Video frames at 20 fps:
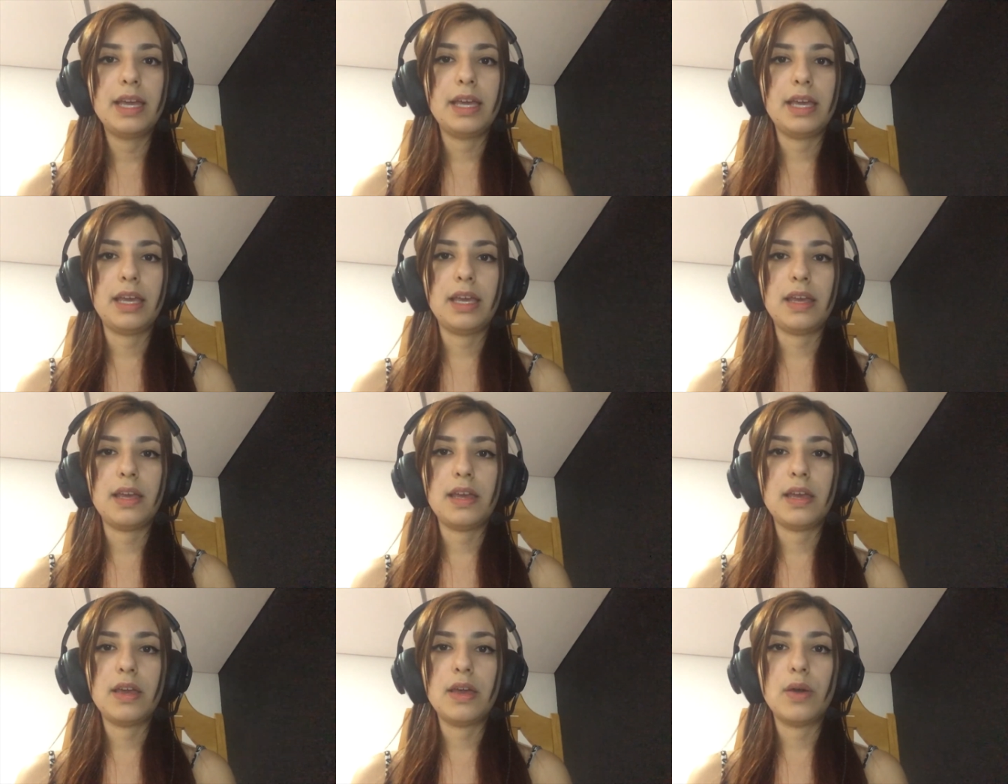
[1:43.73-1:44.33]

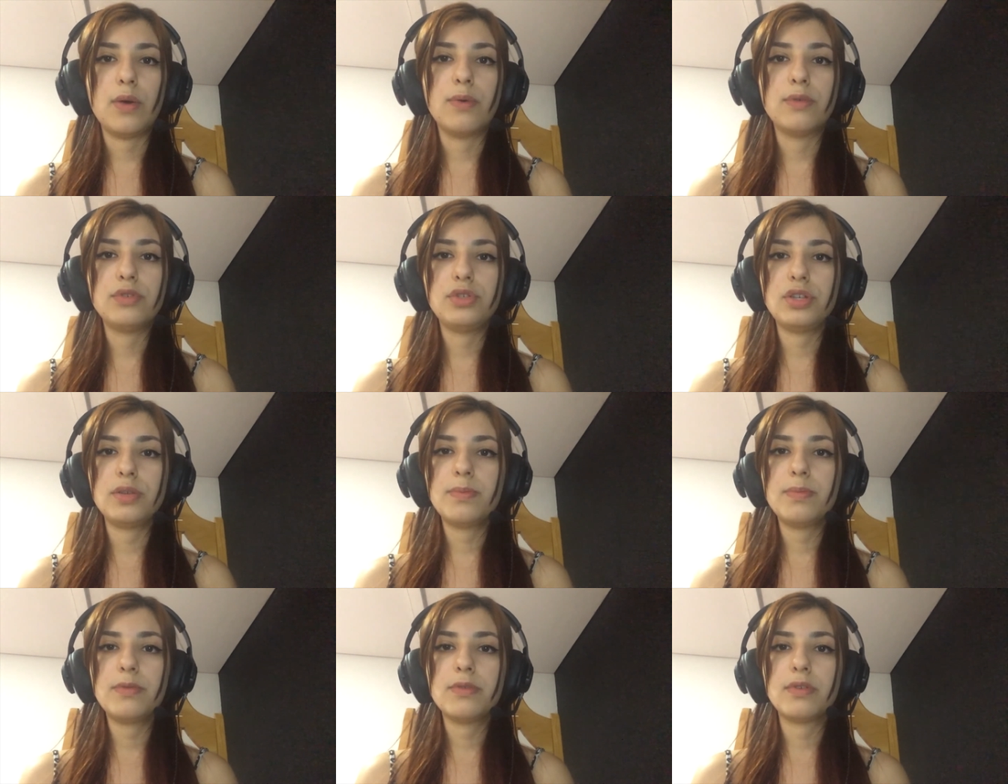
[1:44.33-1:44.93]
e o
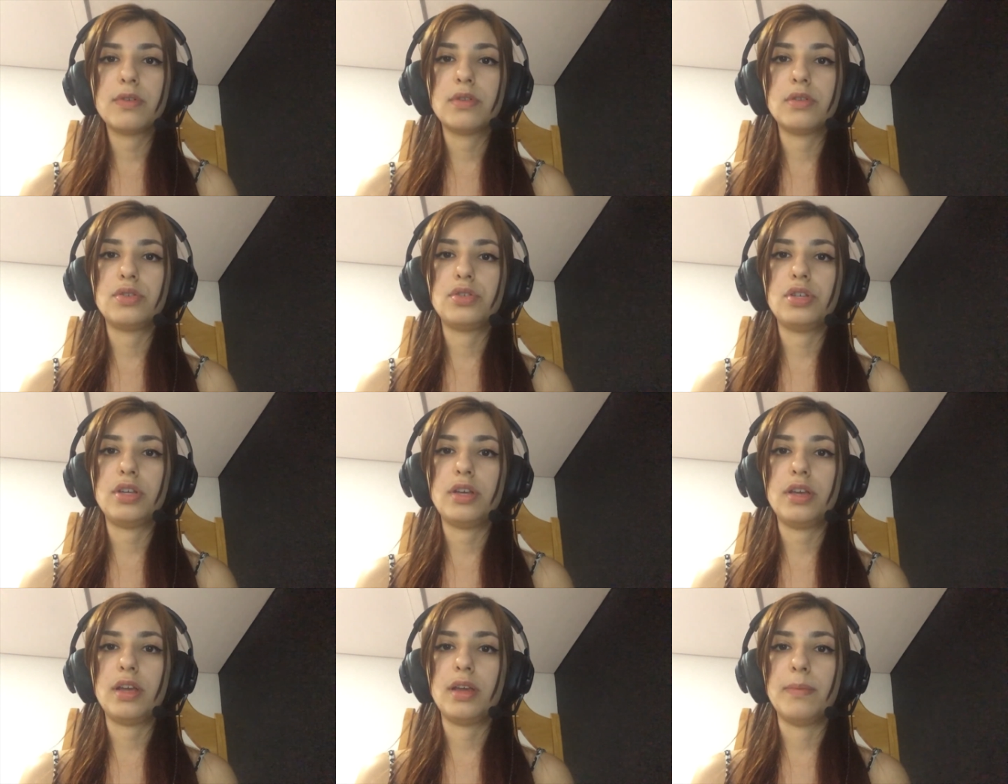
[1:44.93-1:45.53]
tipo
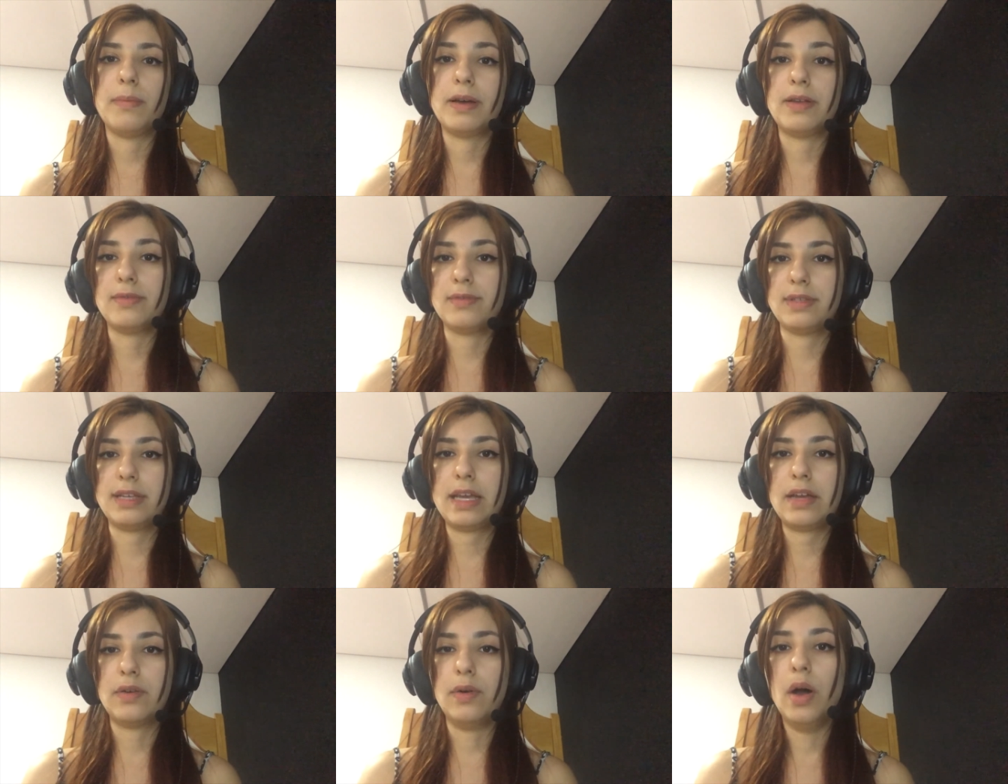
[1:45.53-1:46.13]
de
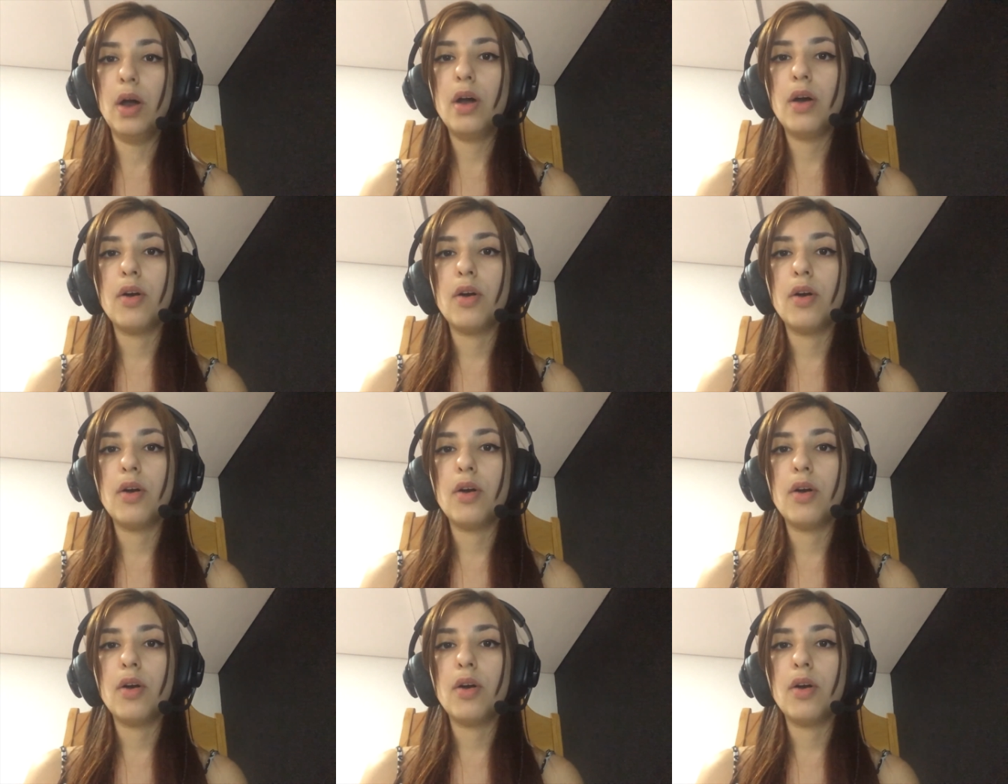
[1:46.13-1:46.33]
manuseio,